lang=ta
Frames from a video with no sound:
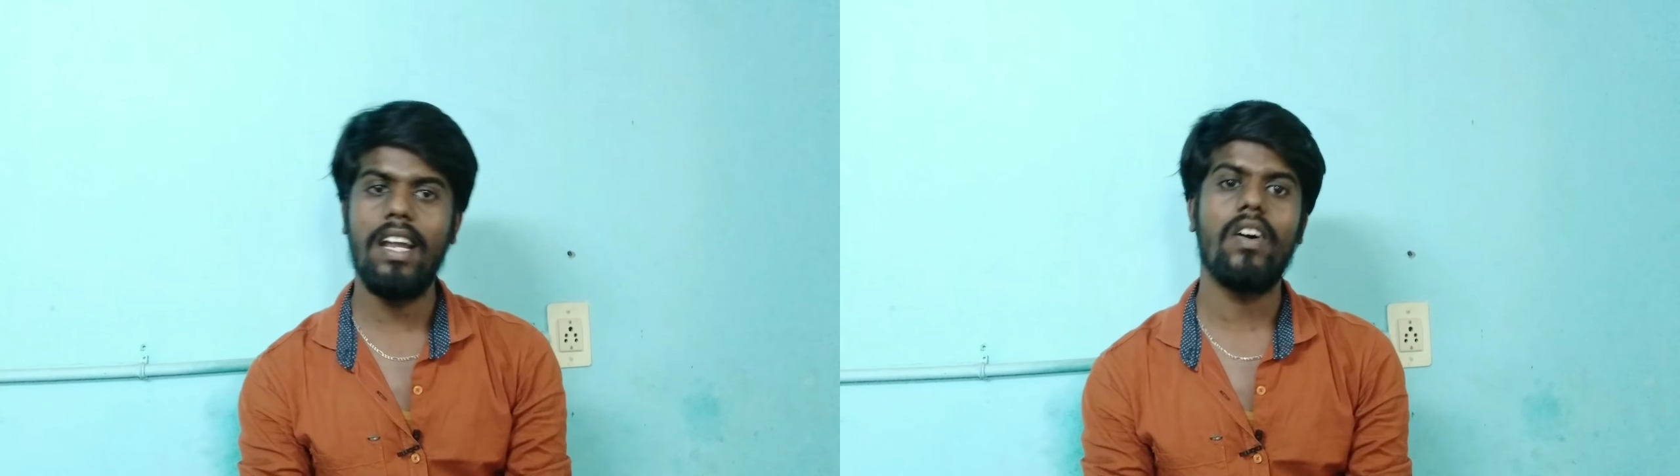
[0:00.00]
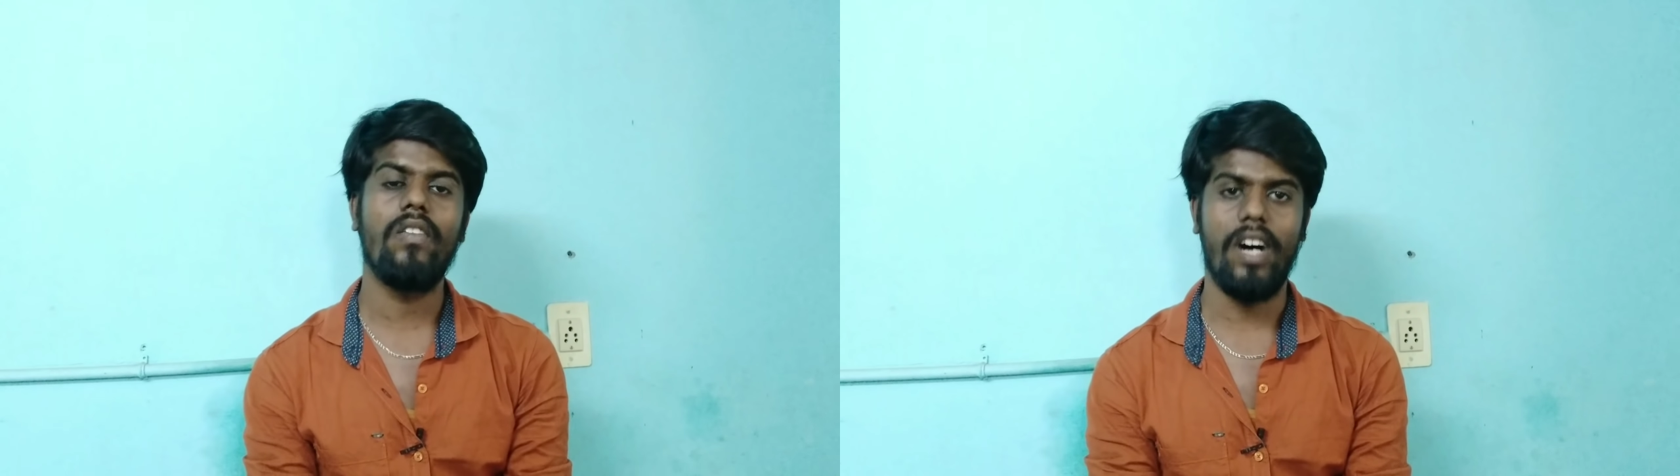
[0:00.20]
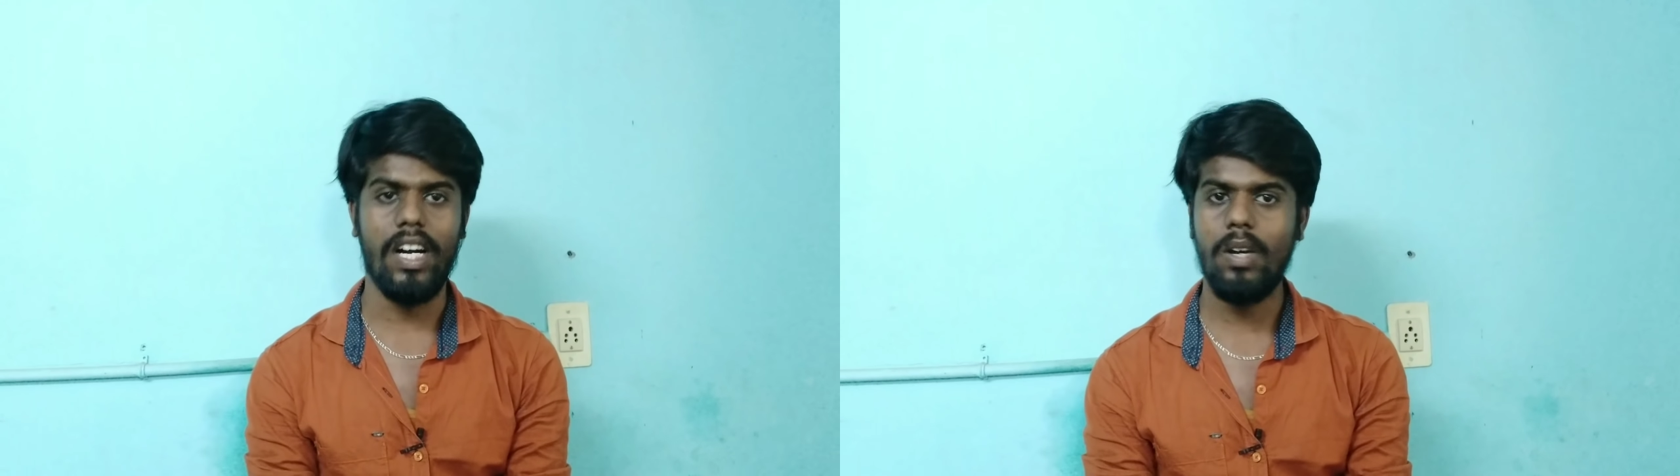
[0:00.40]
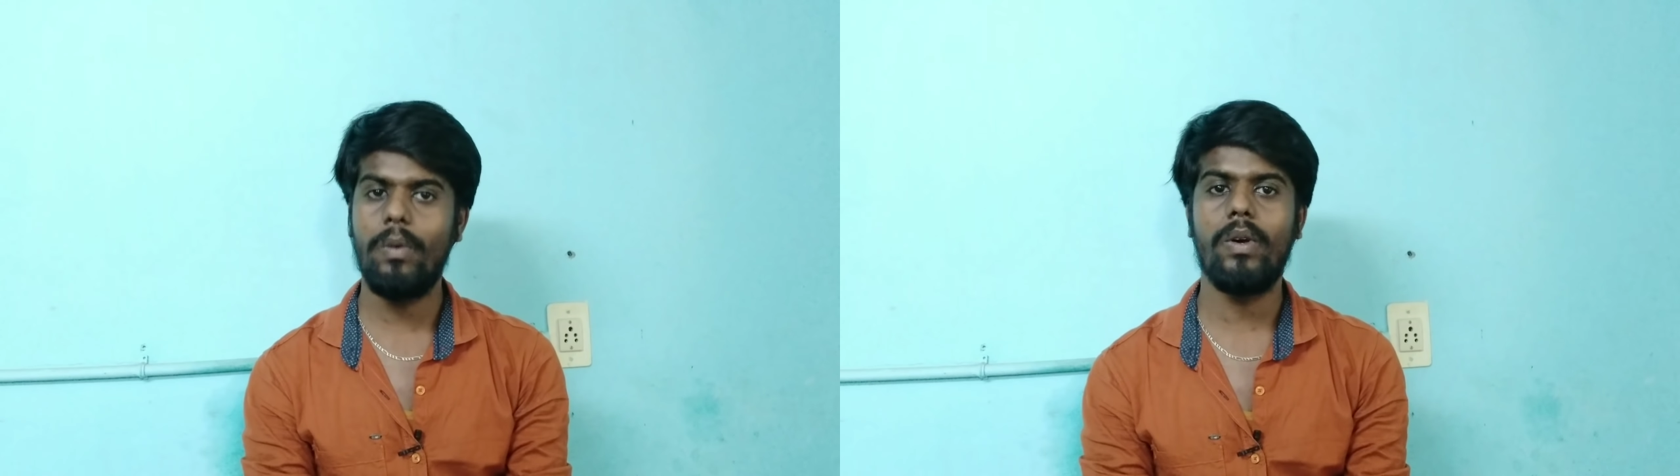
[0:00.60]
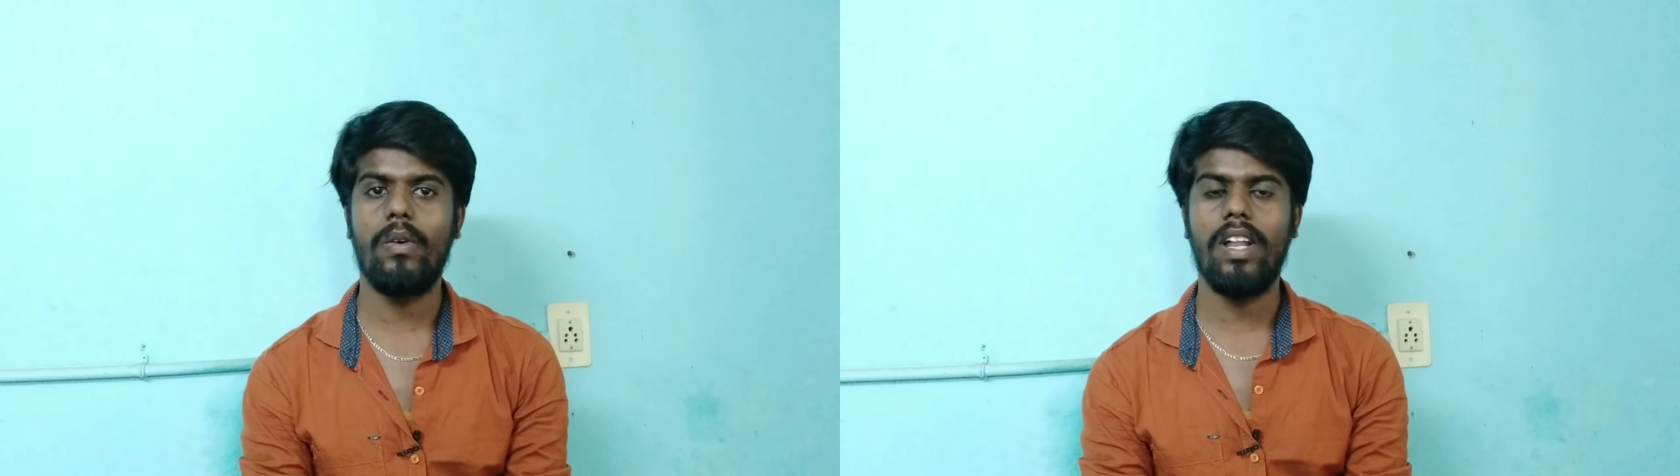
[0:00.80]
இல்லை அவங்க வாங்கி
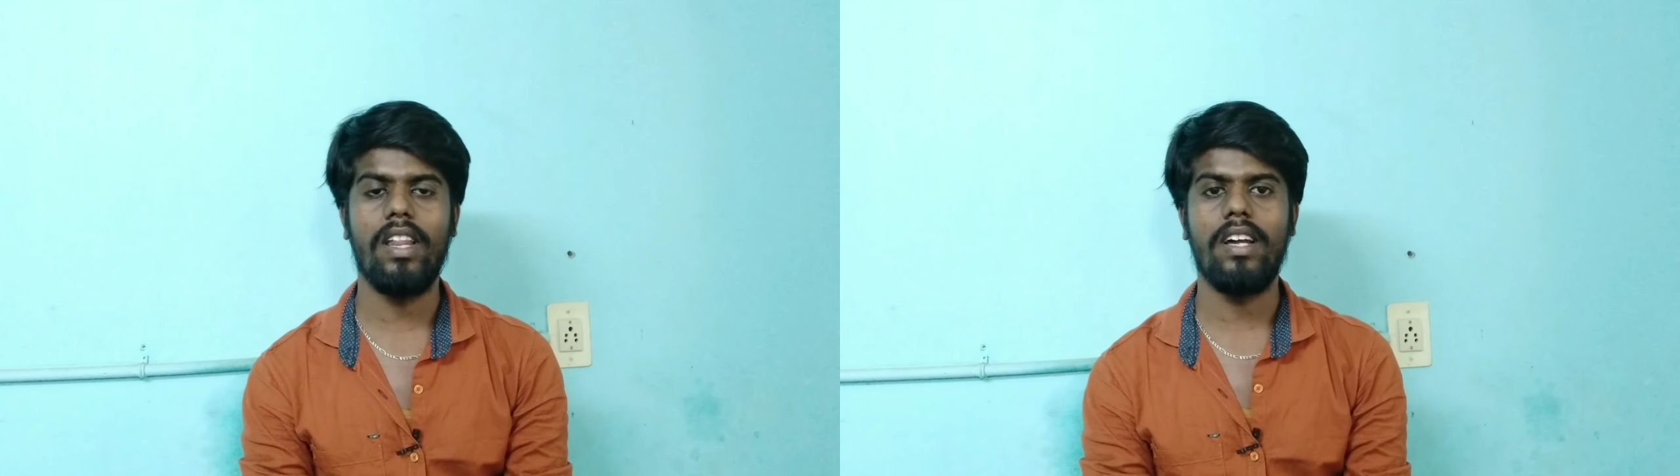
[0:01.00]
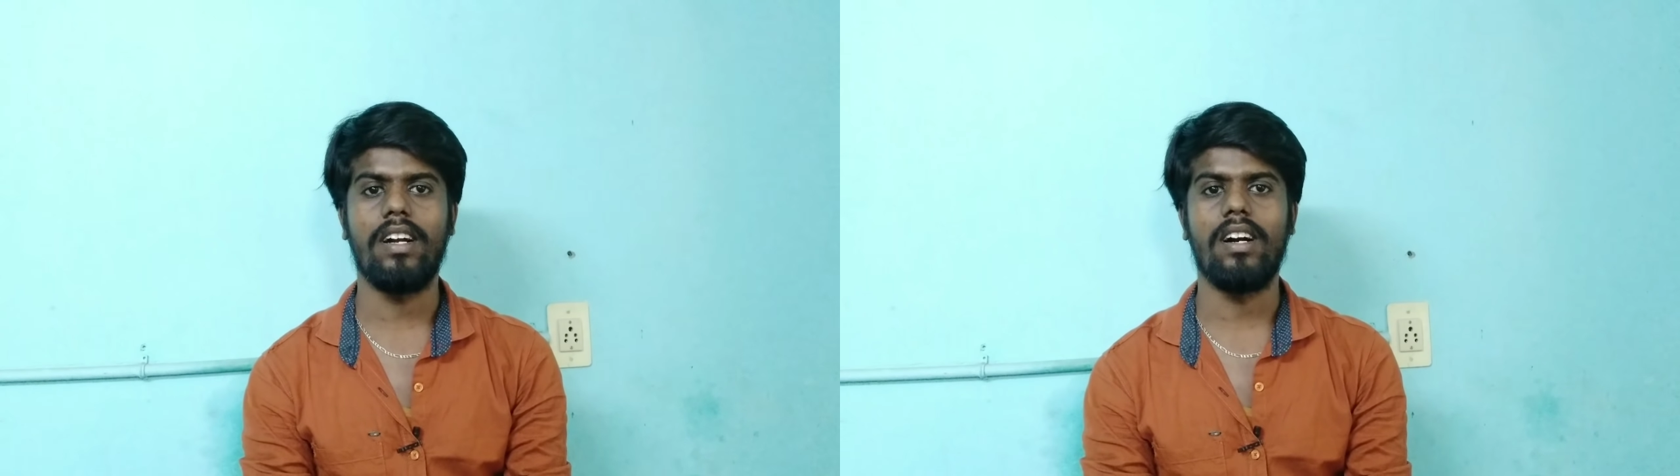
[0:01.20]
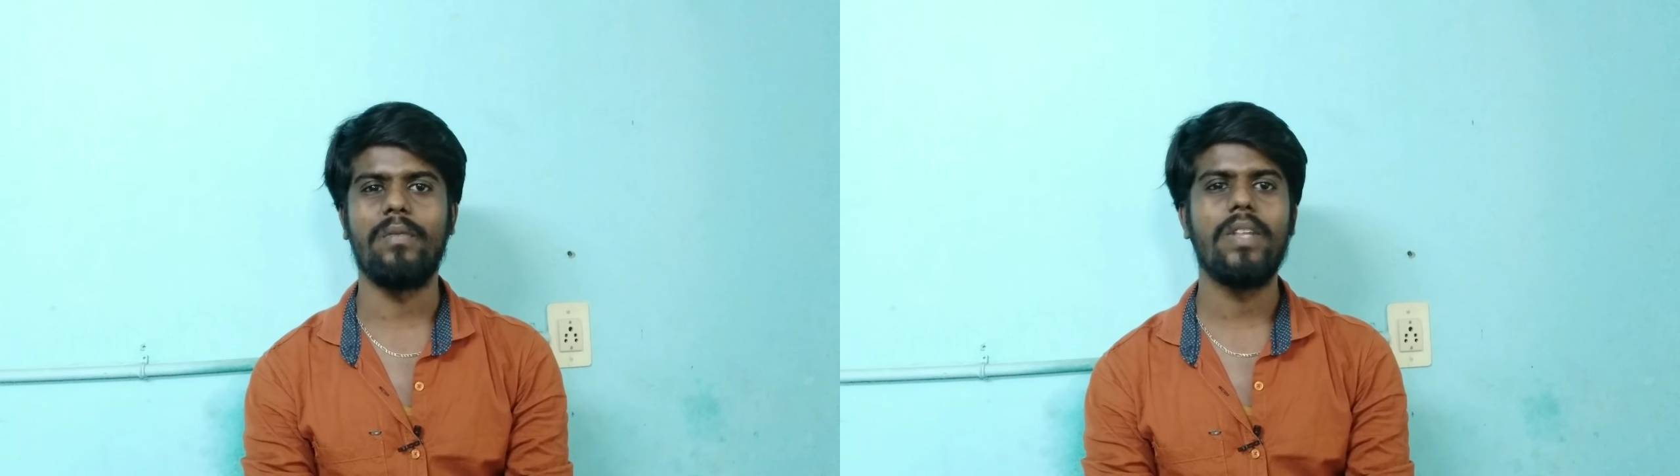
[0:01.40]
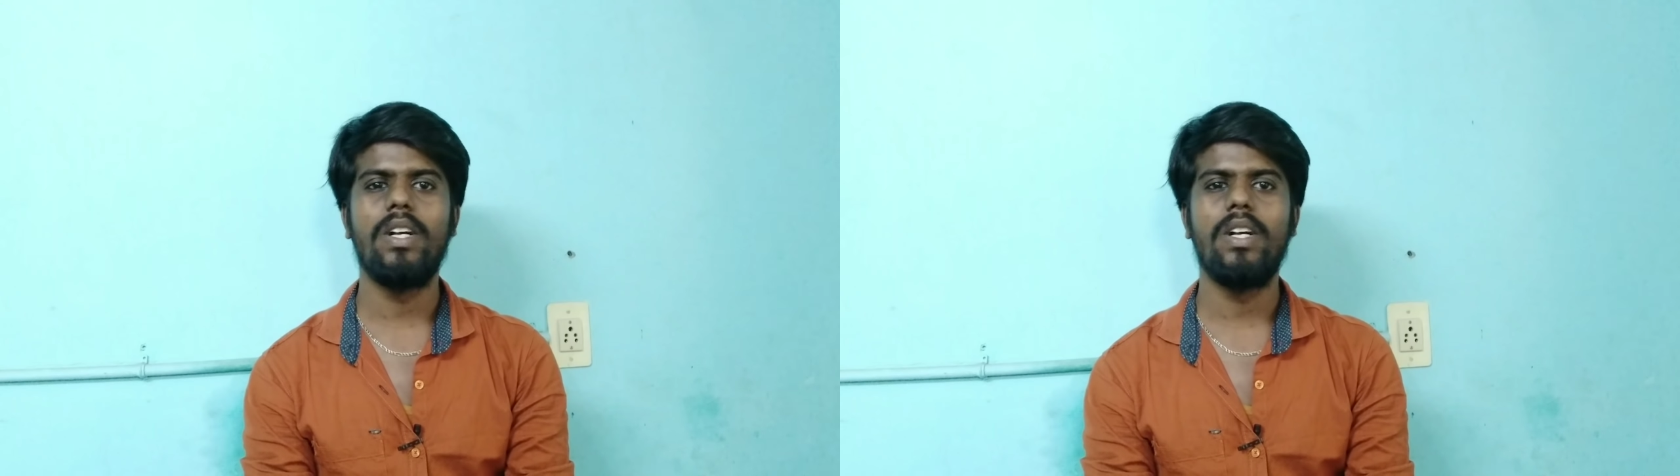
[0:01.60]
கொடுக்குறவங்களா தான் இருக்காங்க